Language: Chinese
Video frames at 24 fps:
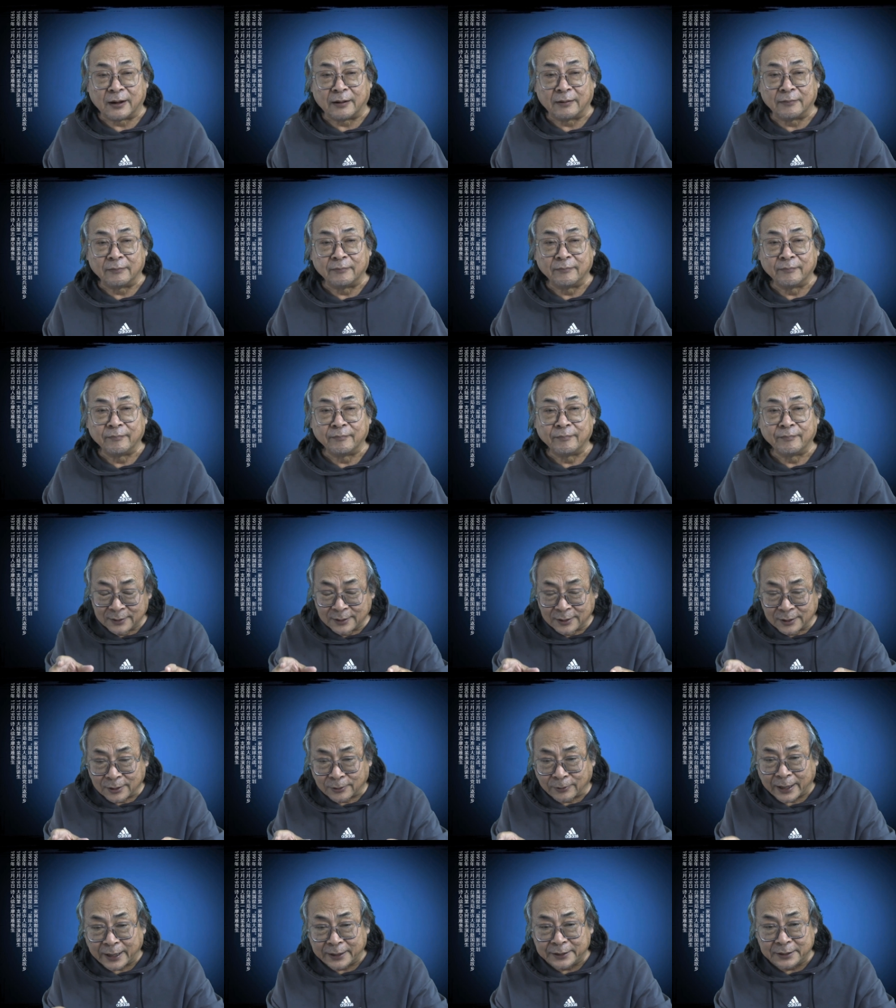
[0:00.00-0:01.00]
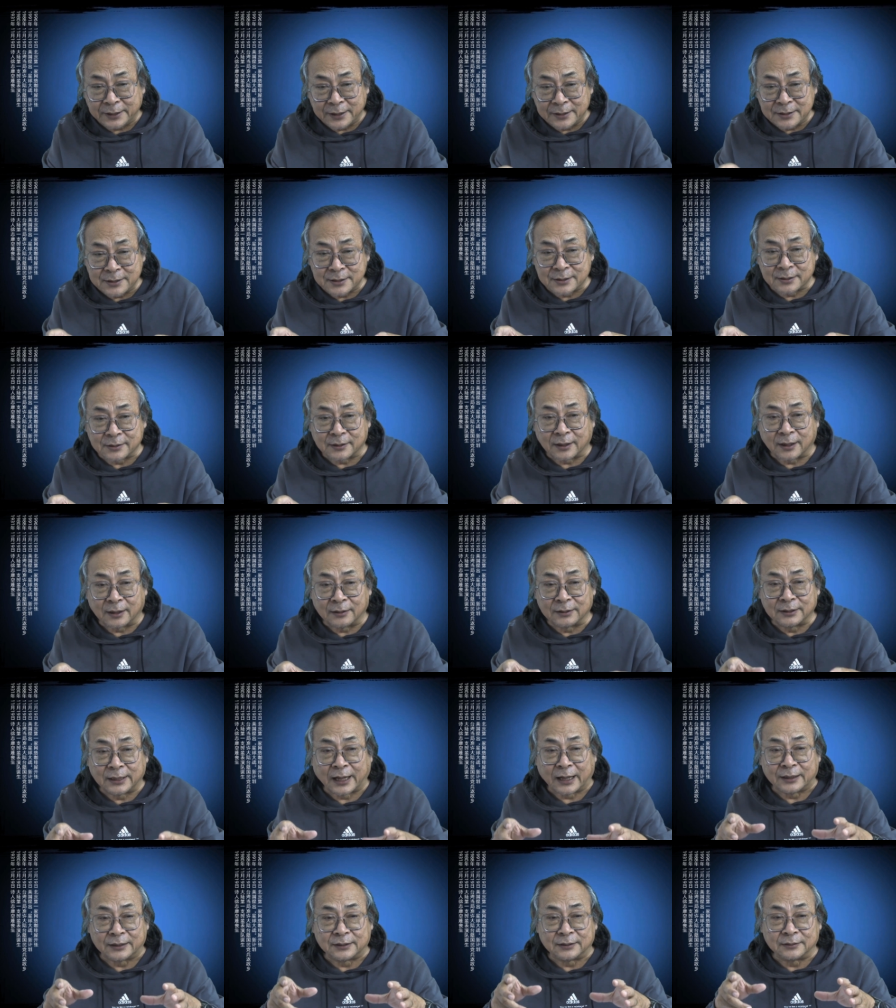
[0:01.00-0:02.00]
亡。后来因此而
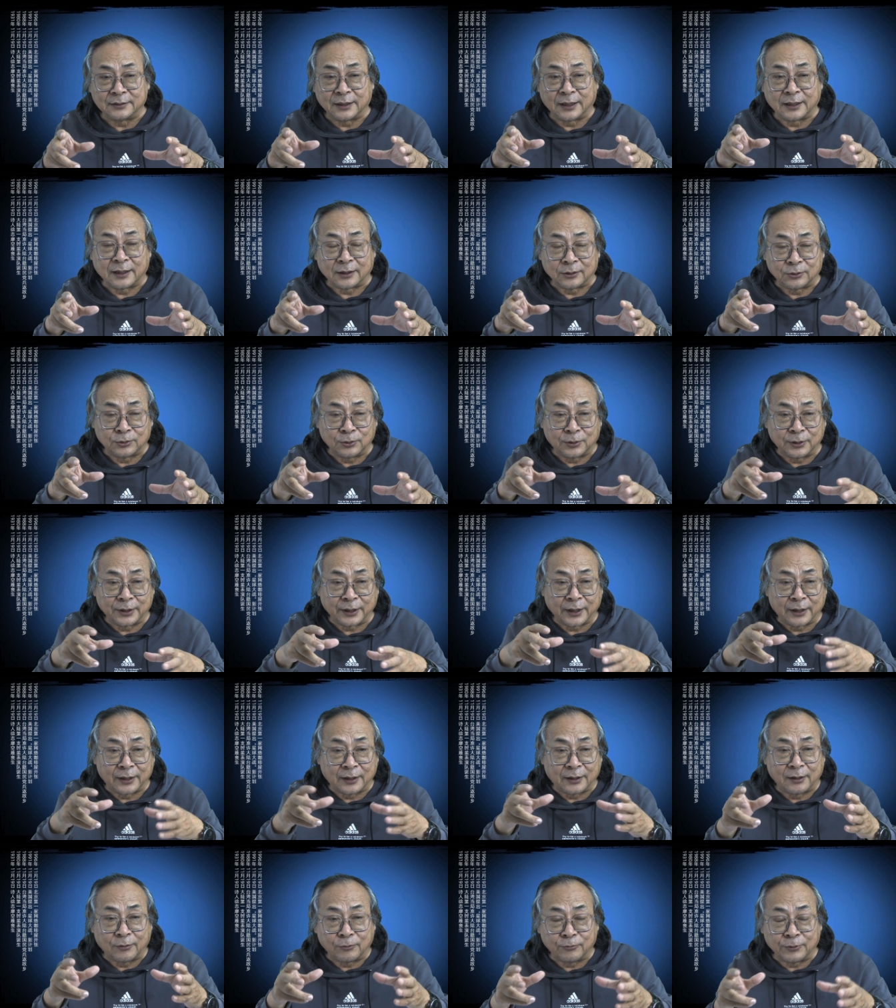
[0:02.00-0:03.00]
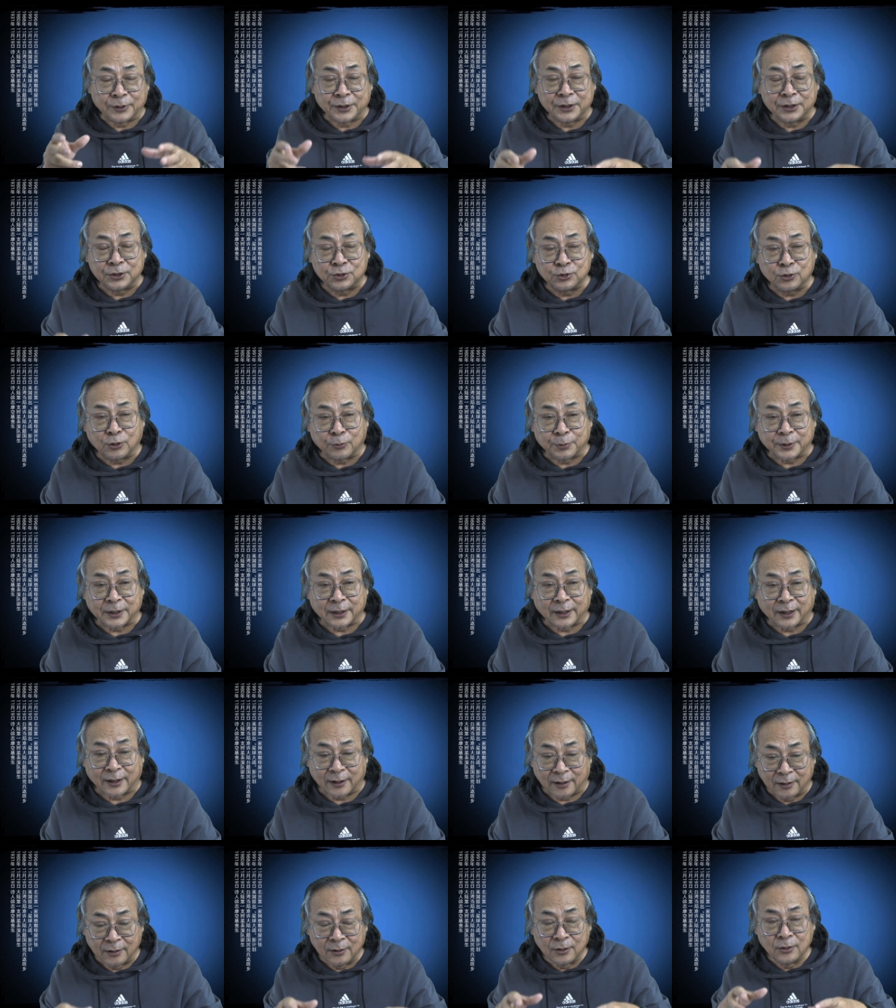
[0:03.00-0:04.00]
产生的很多这个文艺作品
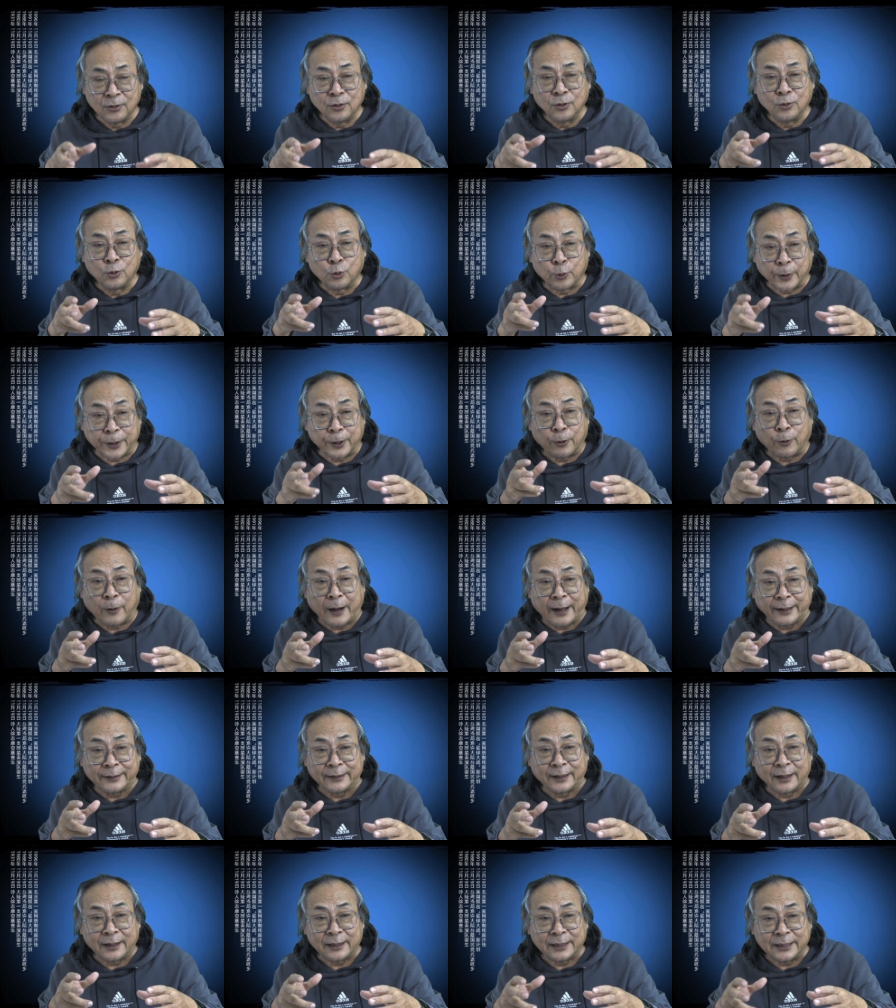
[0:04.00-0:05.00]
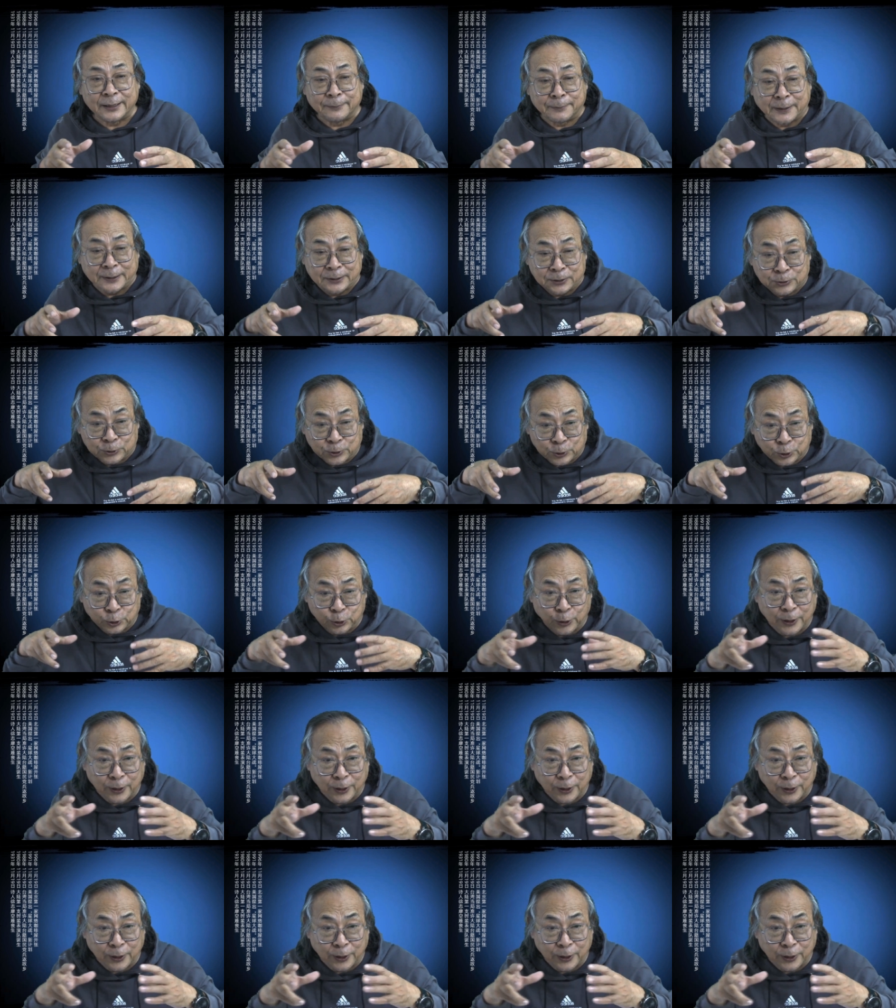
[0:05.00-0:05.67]
啊。绘画呢，一般都是